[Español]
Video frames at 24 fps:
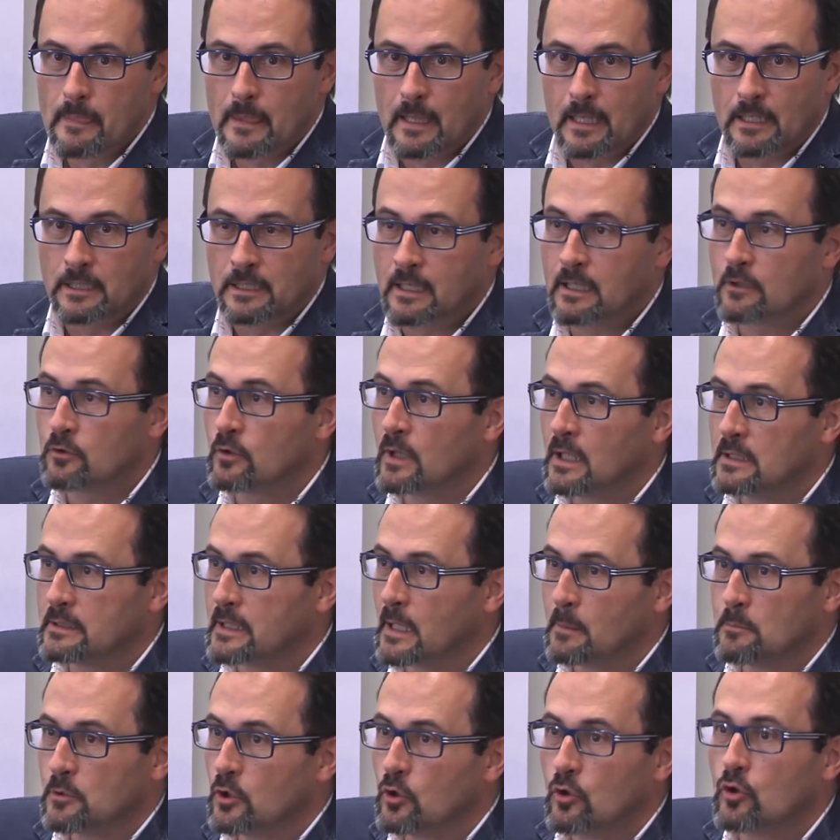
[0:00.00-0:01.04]
y llega Donald
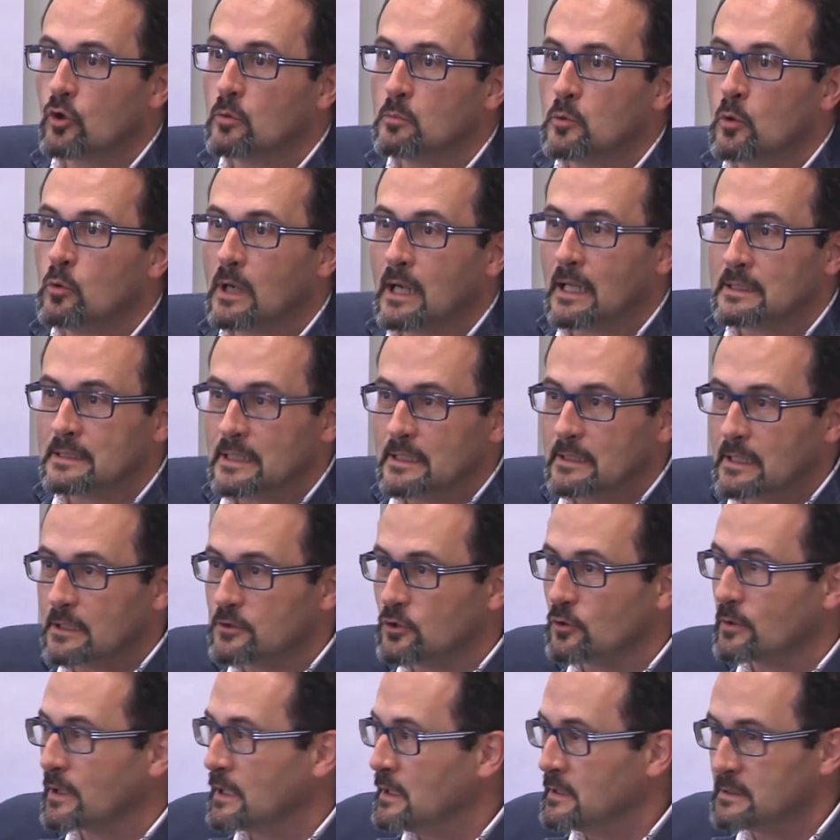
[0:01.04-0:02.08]
Trump no como un
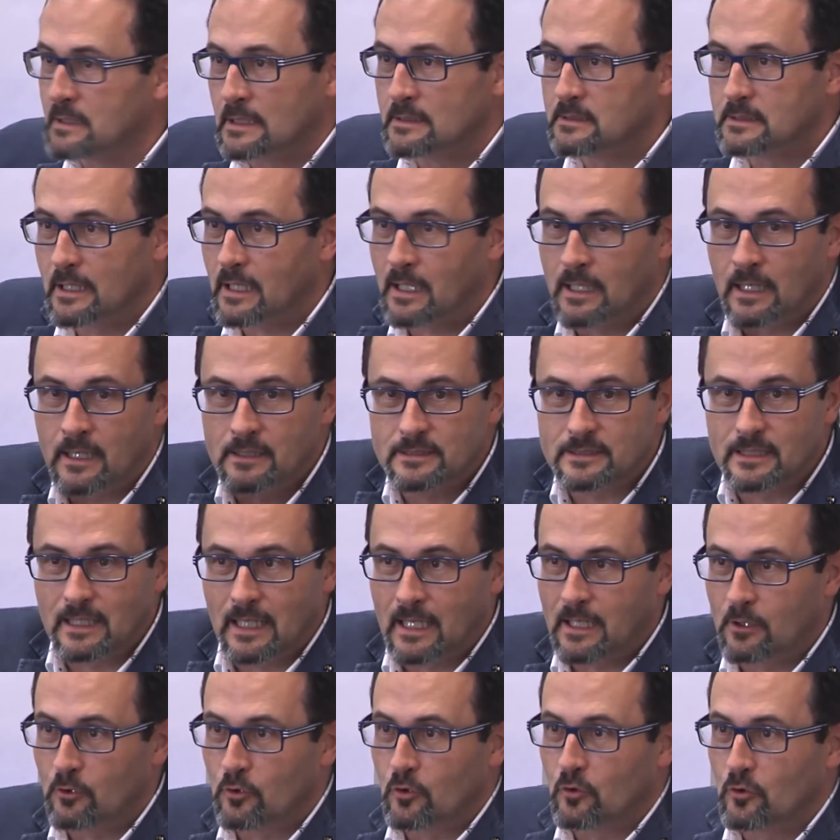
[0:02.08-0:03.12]
candidato que intente ganarse
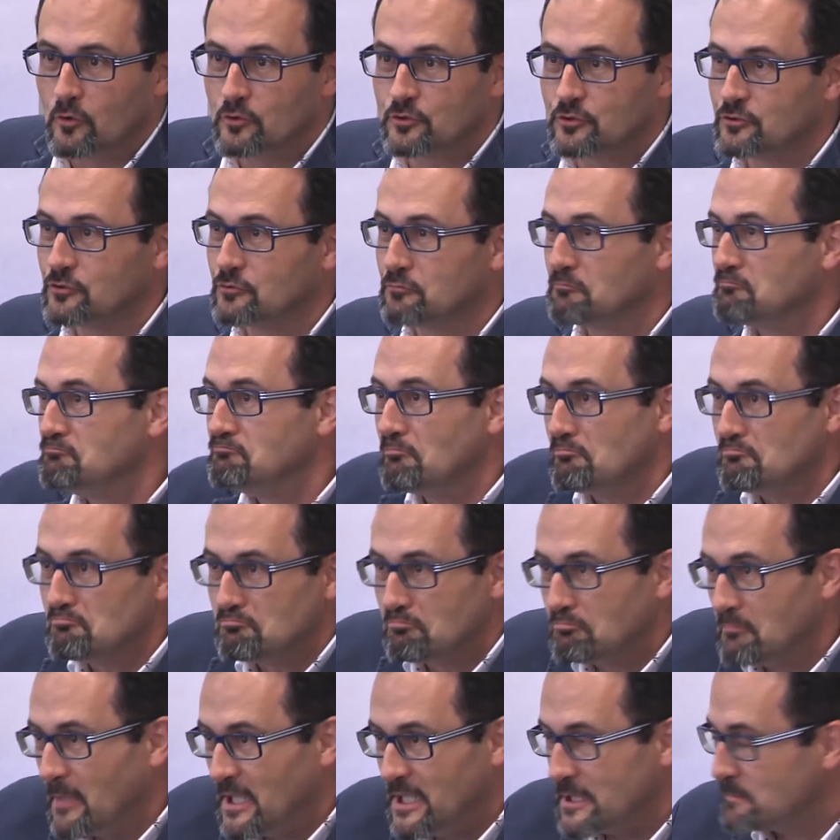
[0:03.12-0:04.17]
a los
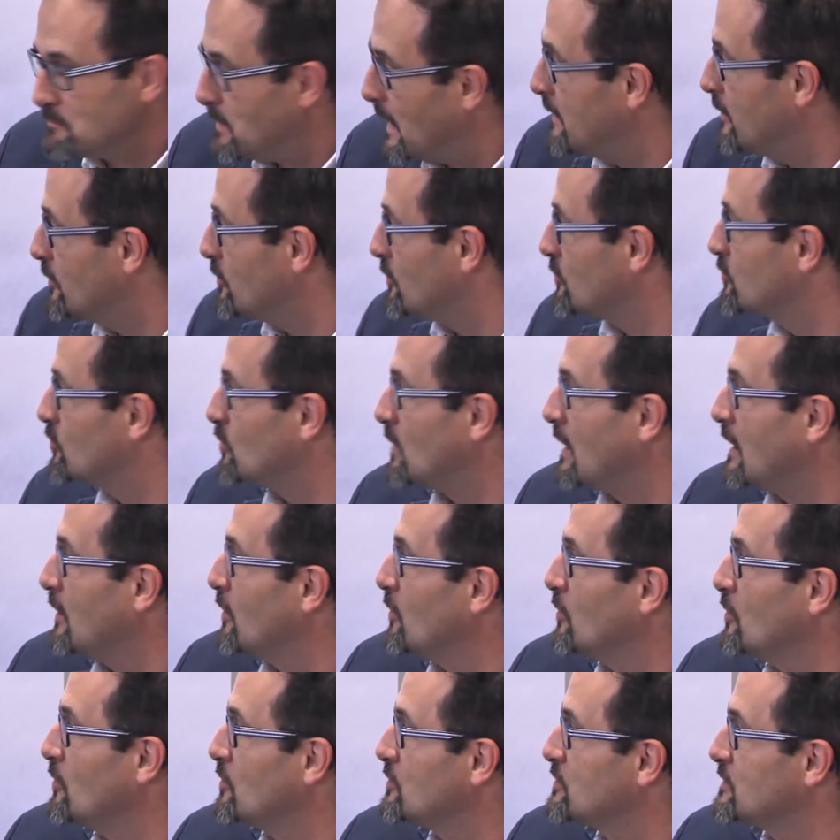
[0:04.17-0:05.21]
hispanos o a
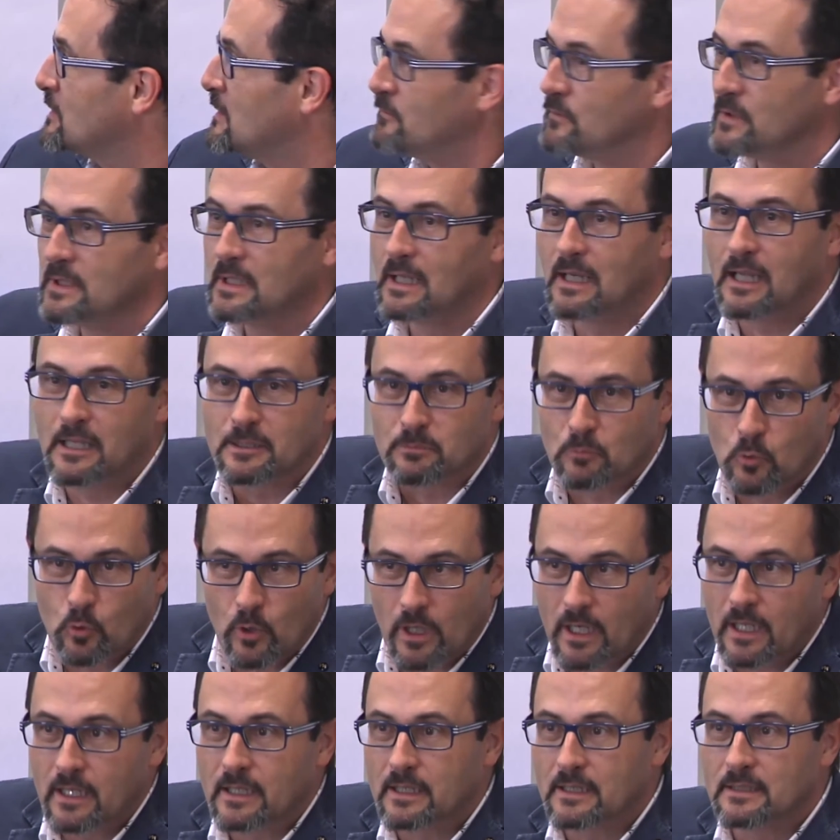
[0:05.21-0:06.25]
los, en fin, las
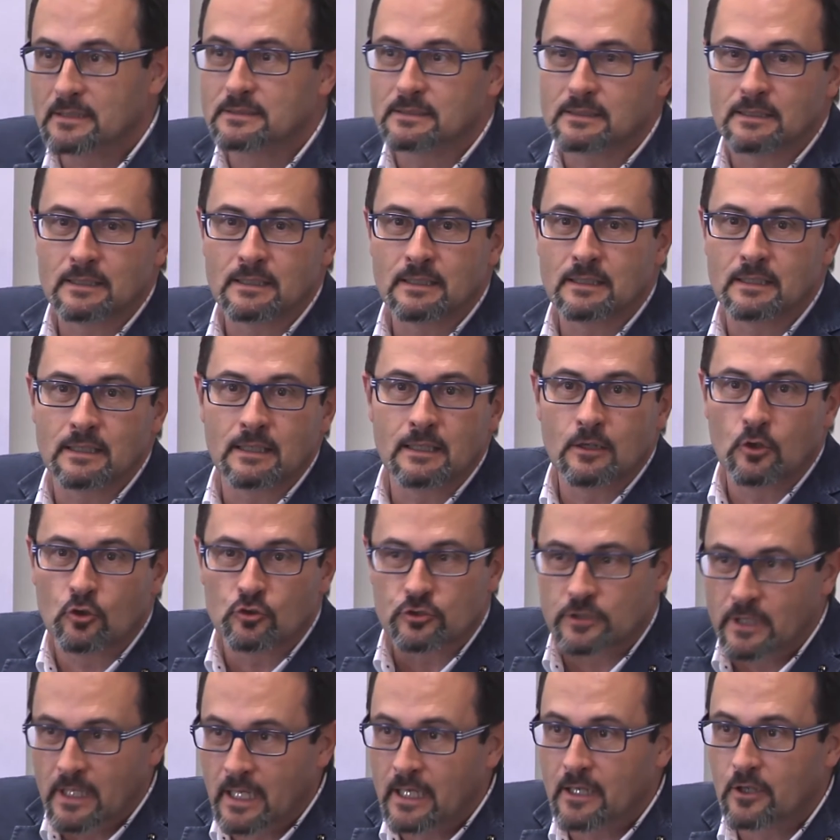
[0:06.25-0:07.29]
mujeres, eh,
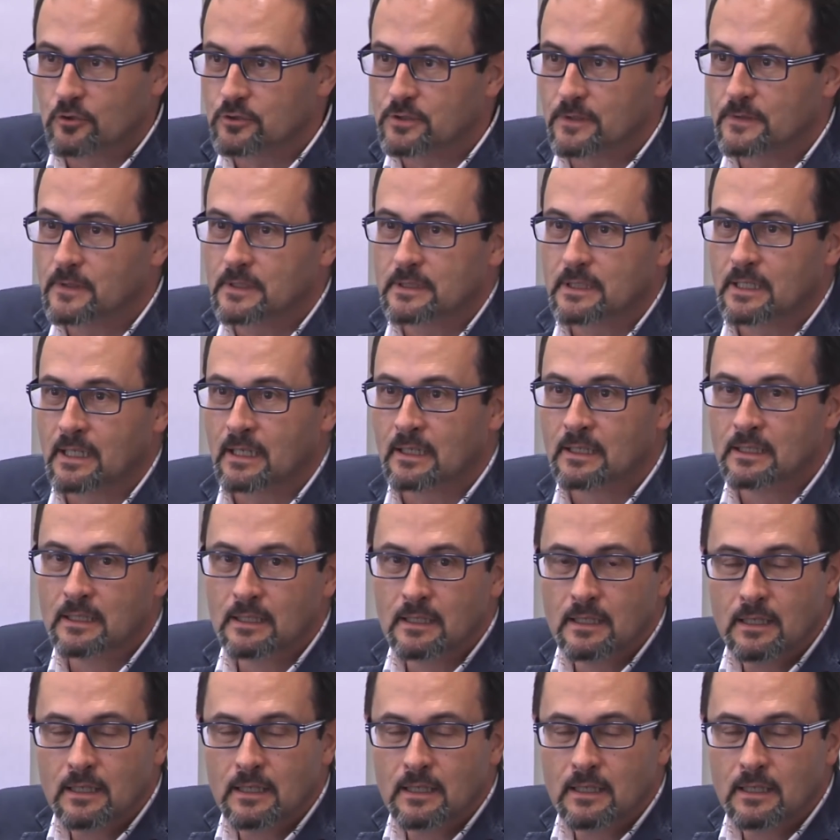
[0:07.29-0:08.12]
los negros, etcétera,